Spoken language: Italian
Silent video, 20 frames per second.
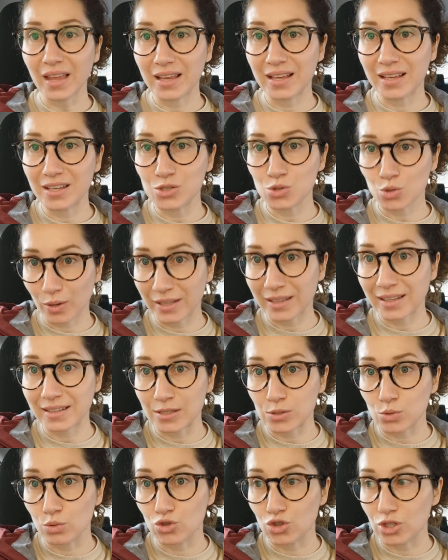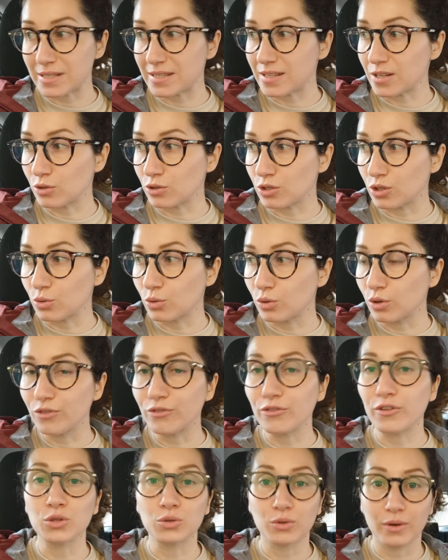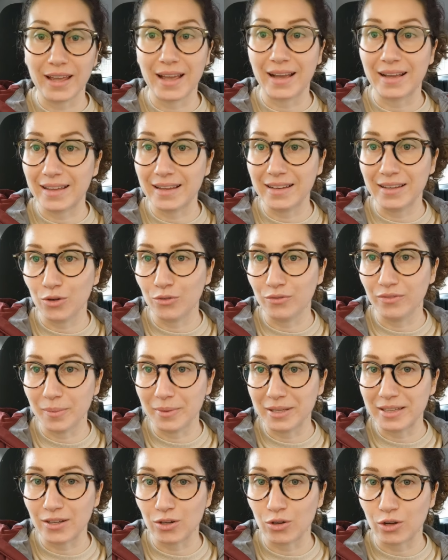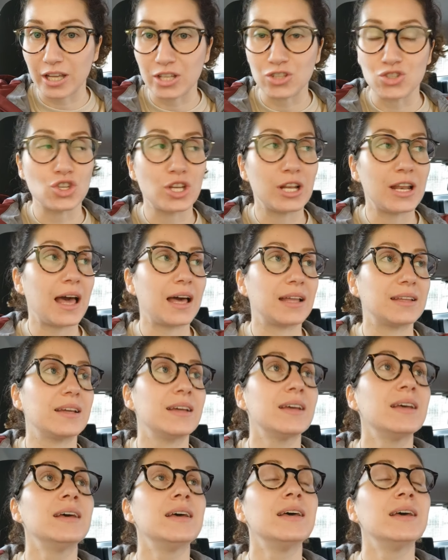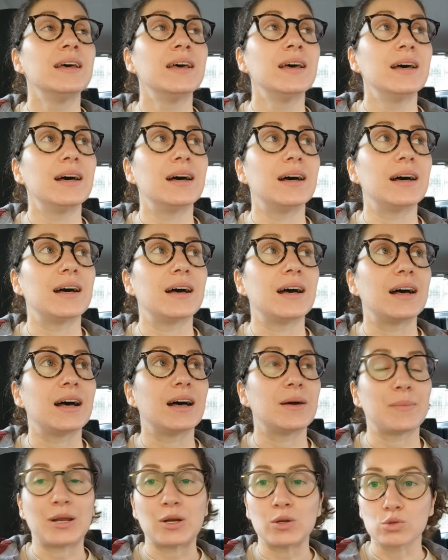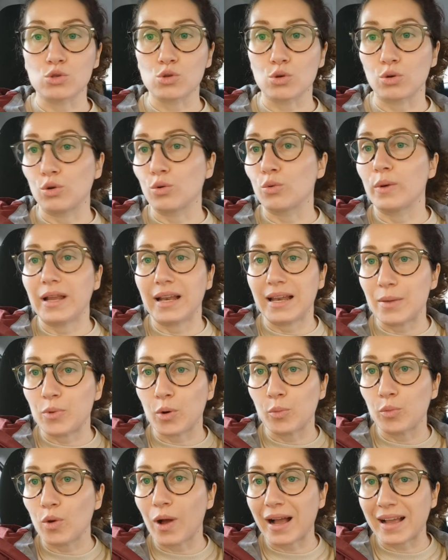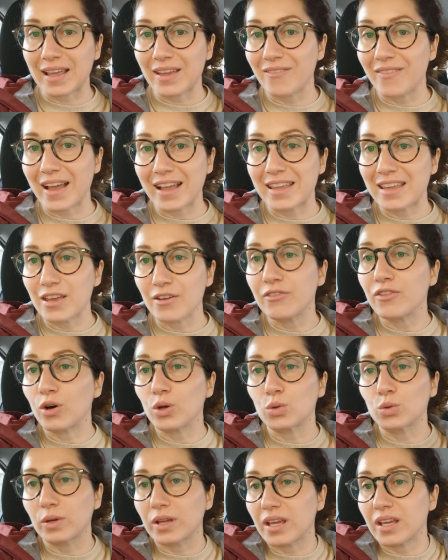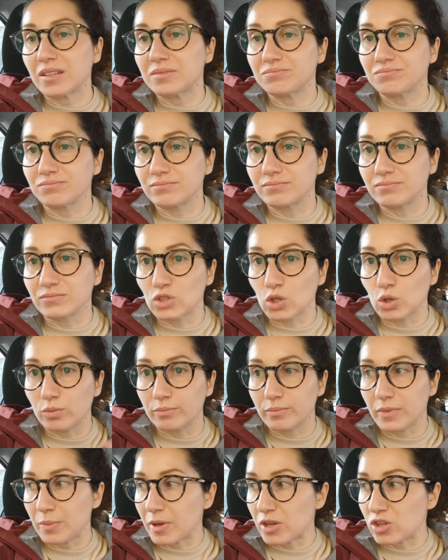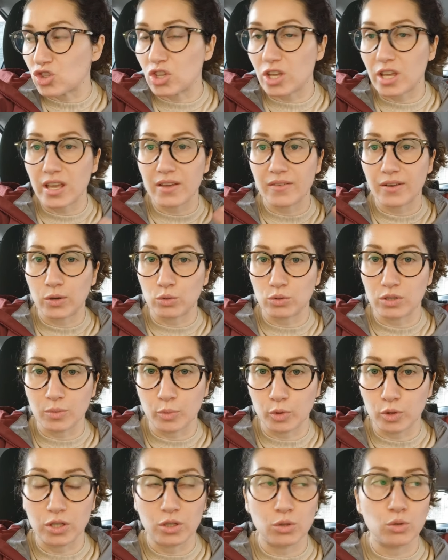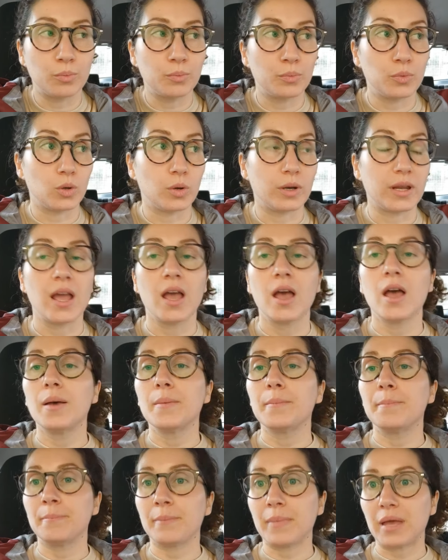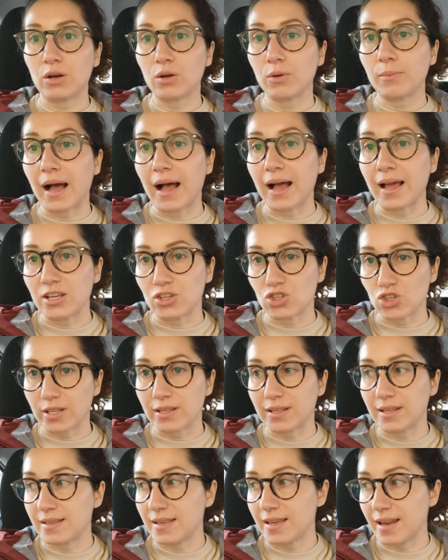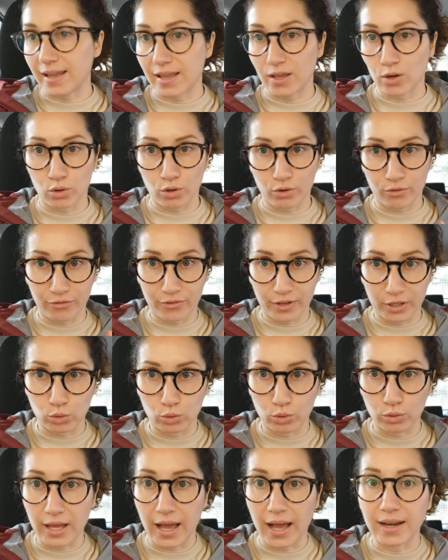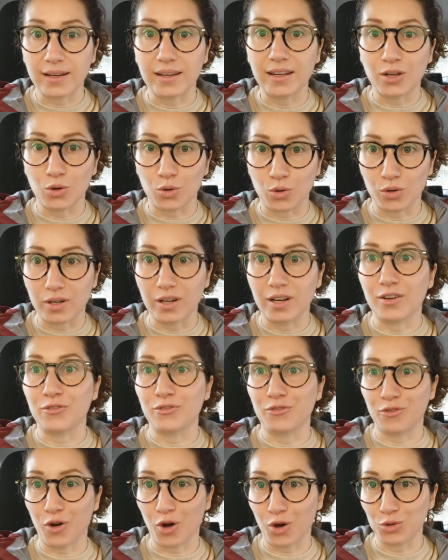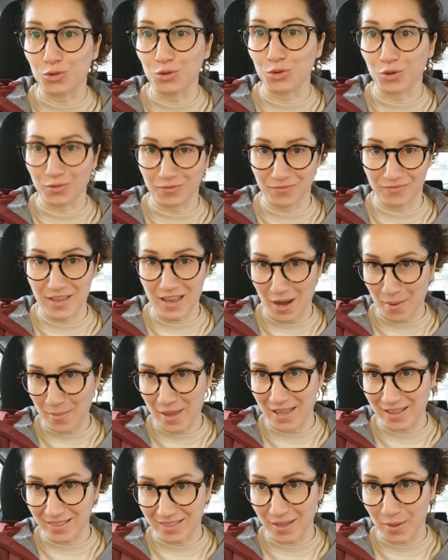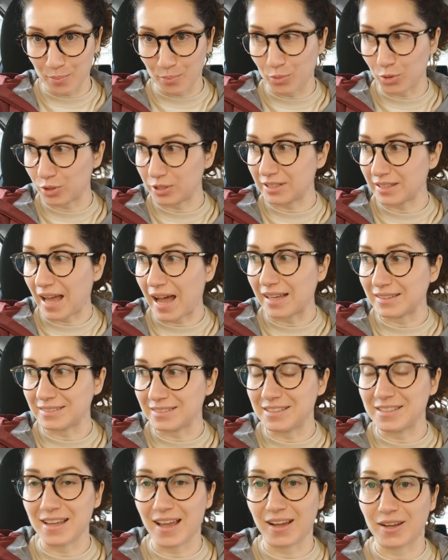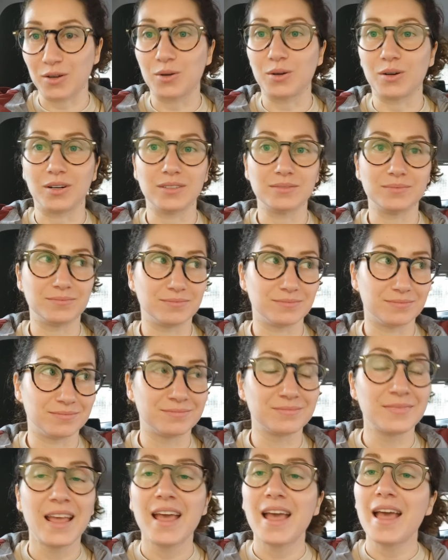Eh, sono andata sul cestino di Google Photo e anche lì ovviamente l'ho cancellate. Eh, ma non solo quelle, proprio anche vecchie foto che mh, mm, non mi piacevano, tipo dei doppioni. Meno male, c'è da dire che non ho fatto danni con foto veramente importanti, ecco, mh. Mm.